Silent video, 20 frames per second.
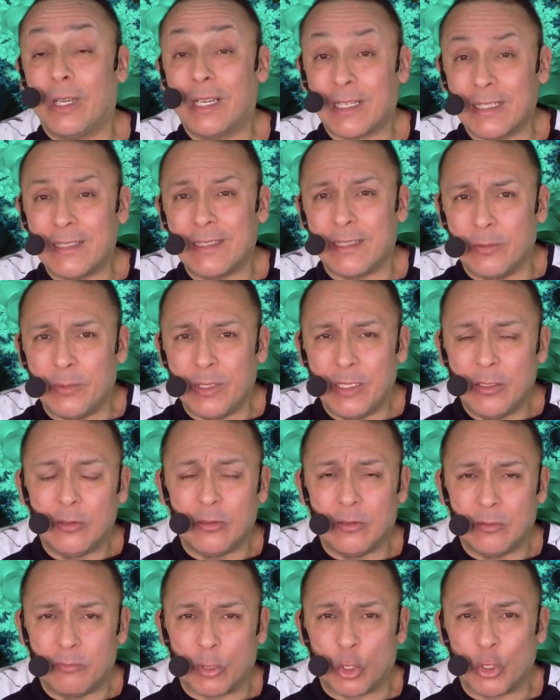has
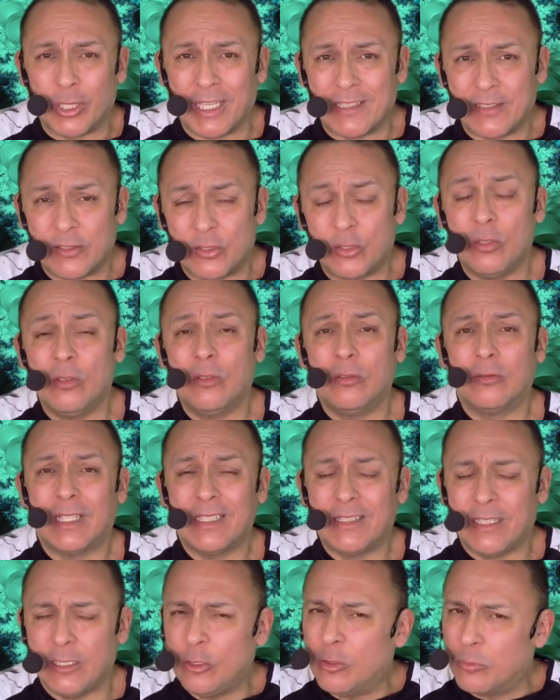recibido protección,
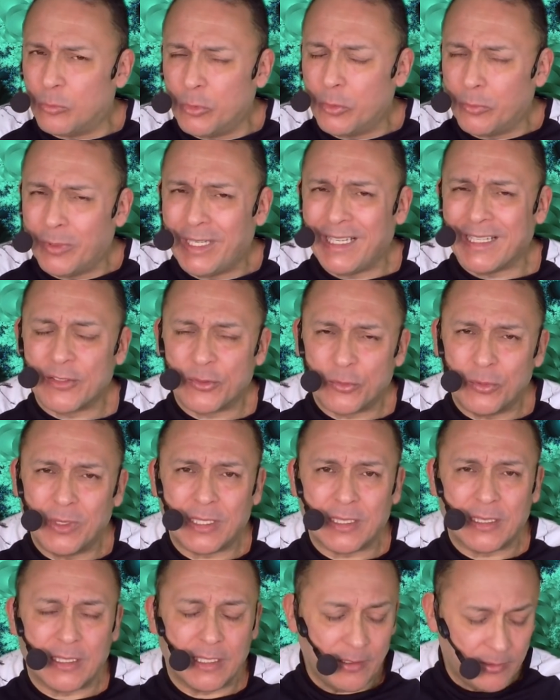has tenido muy buena
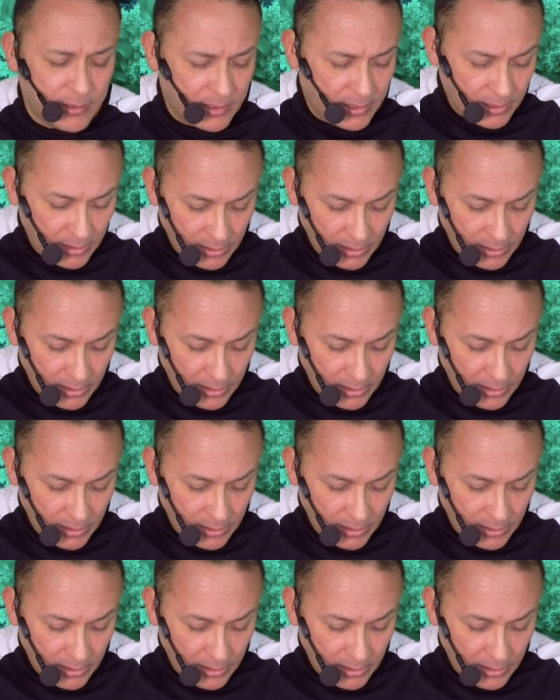suerte,